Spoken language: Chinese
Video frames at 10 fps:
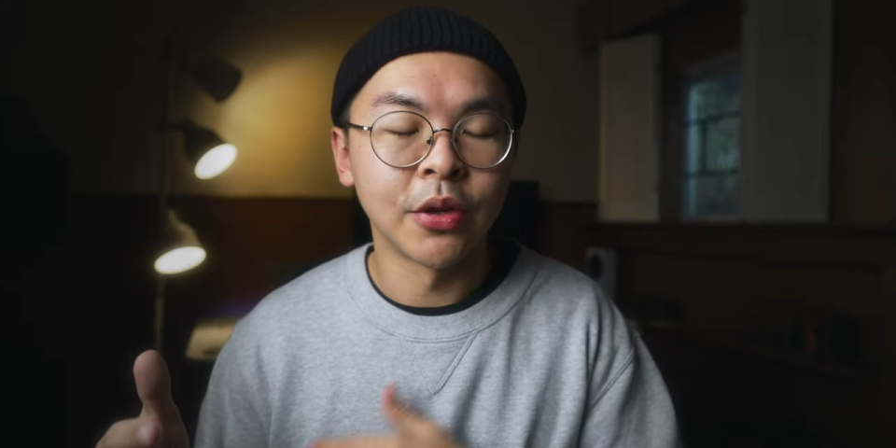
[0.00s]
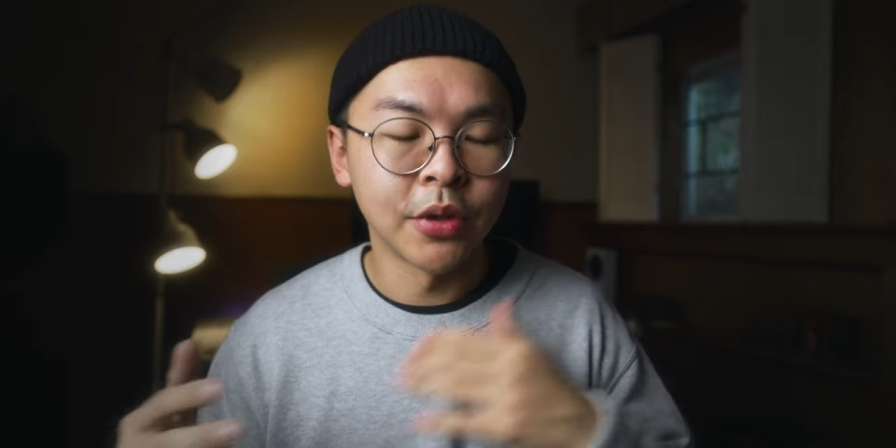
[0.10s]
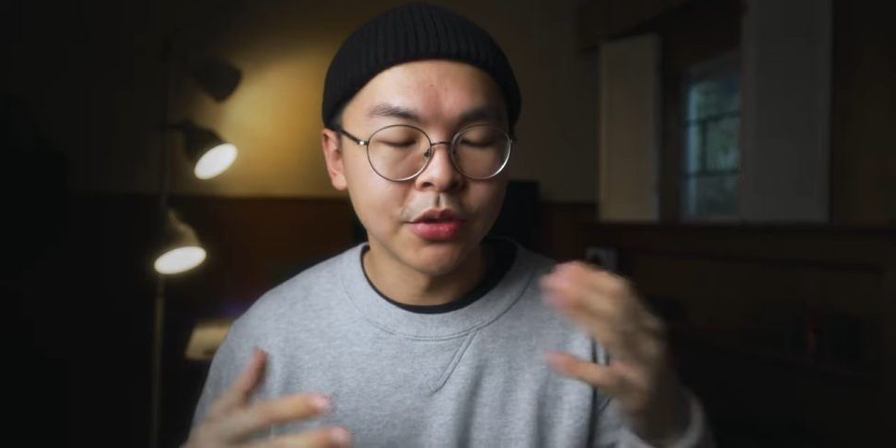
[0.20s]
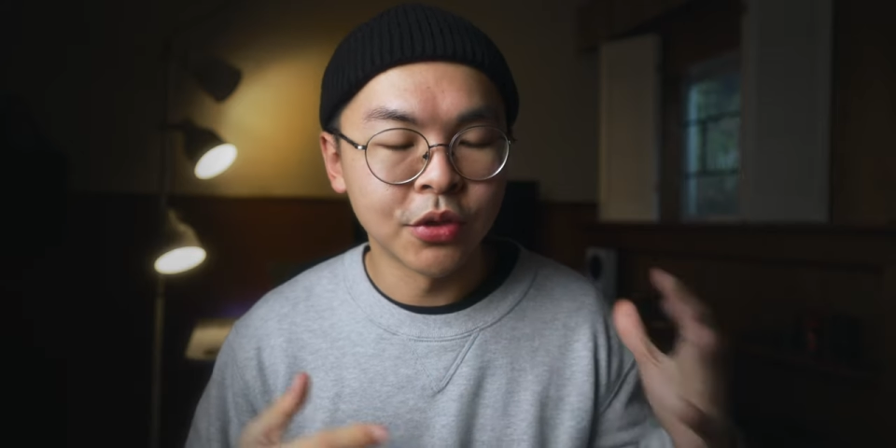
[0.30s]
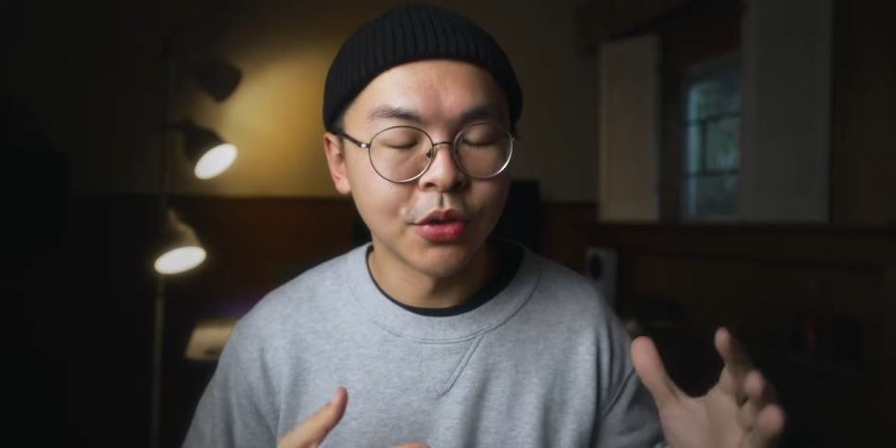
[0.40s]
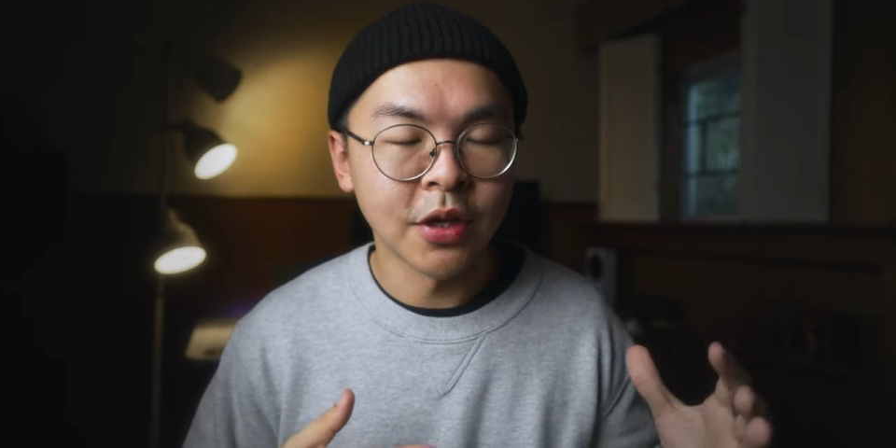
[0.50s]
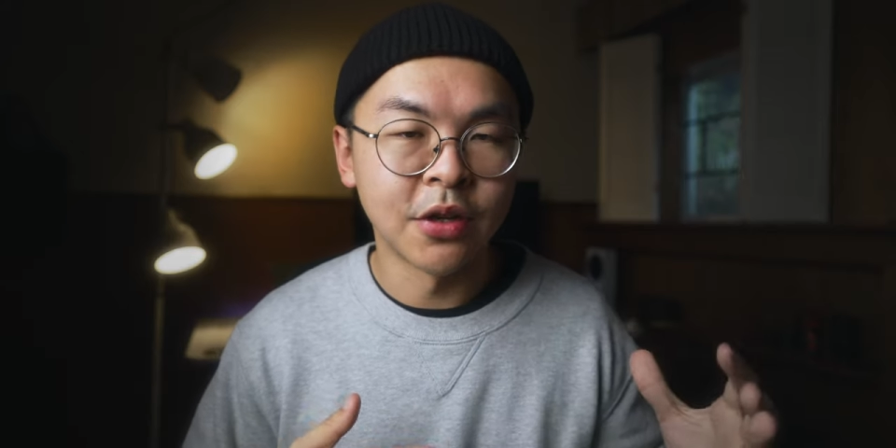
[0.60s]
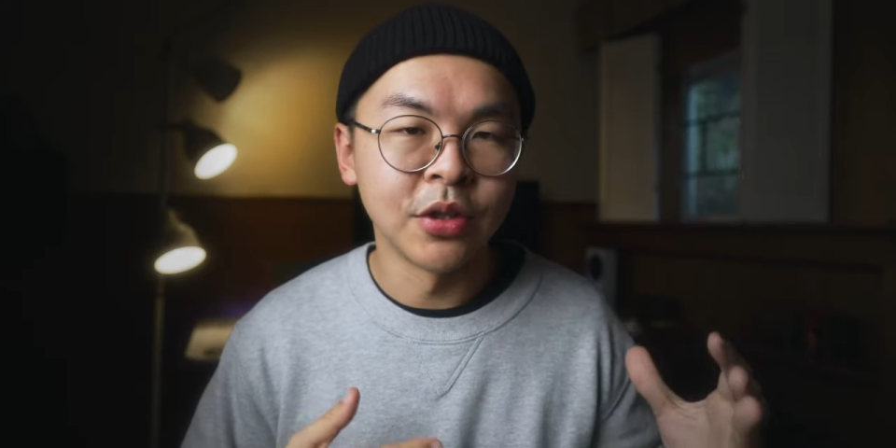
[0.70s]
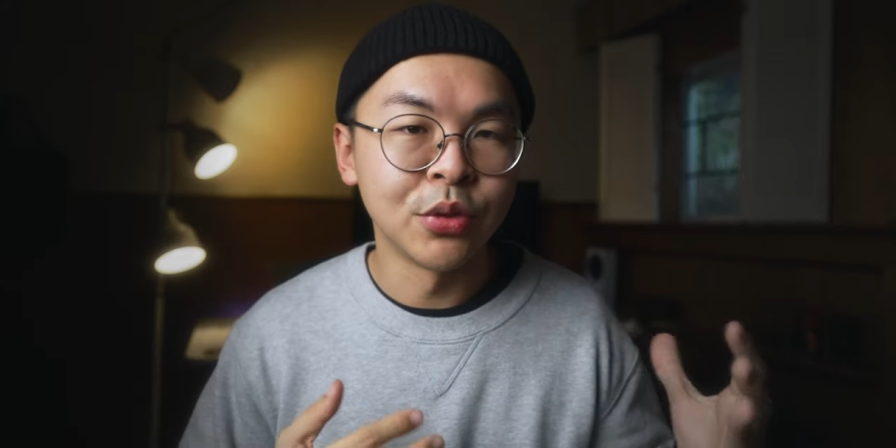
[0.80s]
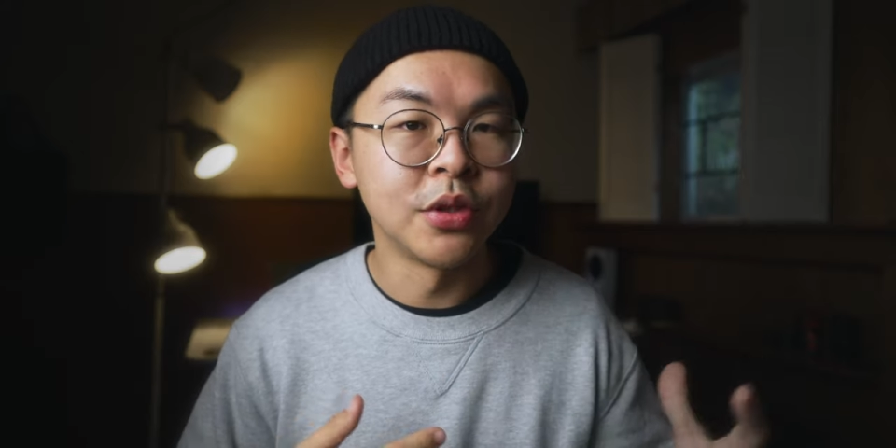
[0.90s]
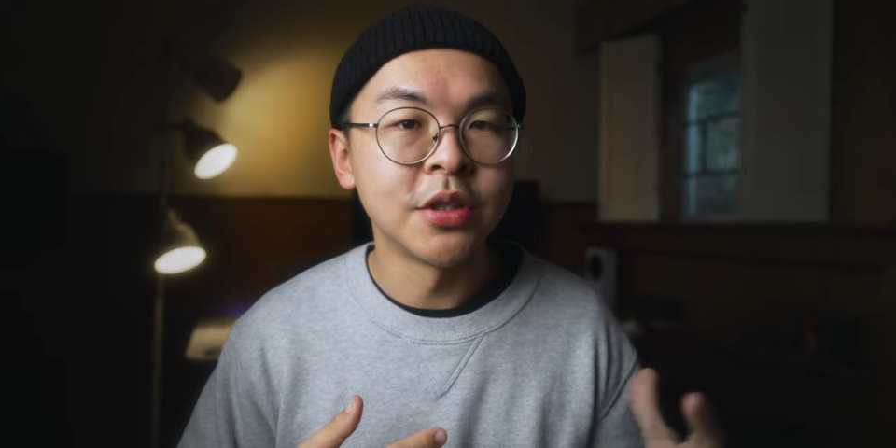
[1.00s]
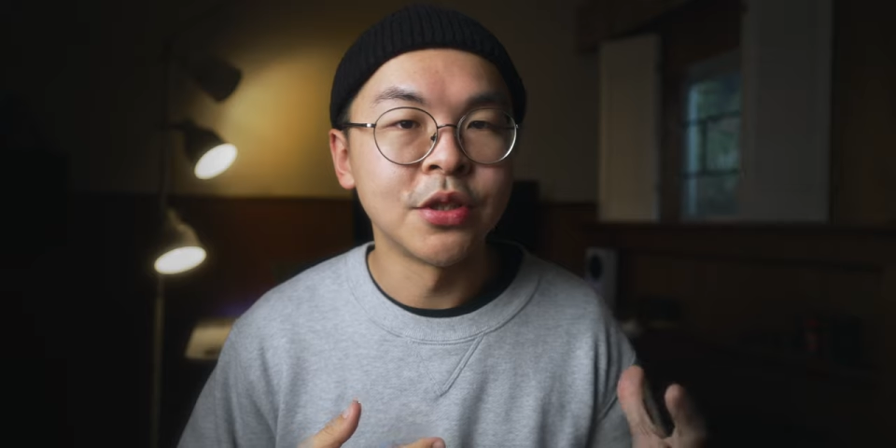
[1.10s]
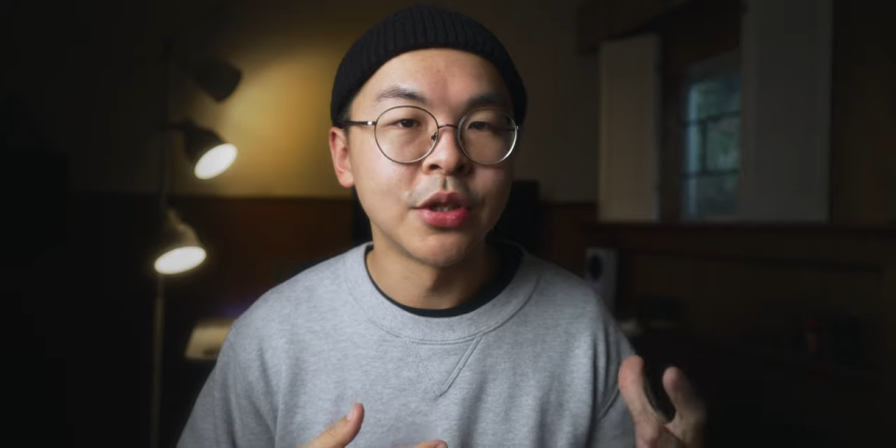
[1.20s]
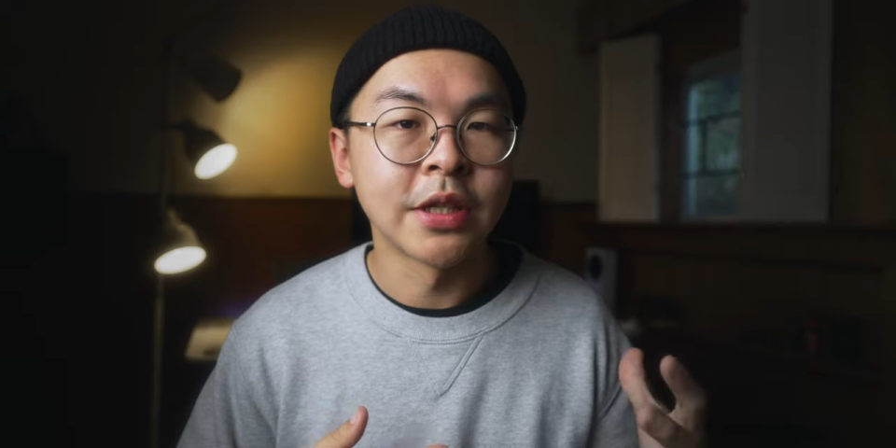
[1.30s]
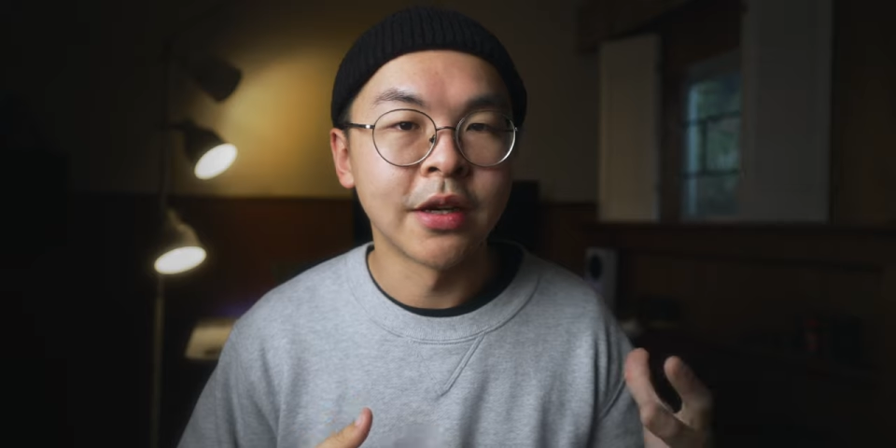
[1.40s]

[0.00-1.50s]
然后那个时候刚好因缘际会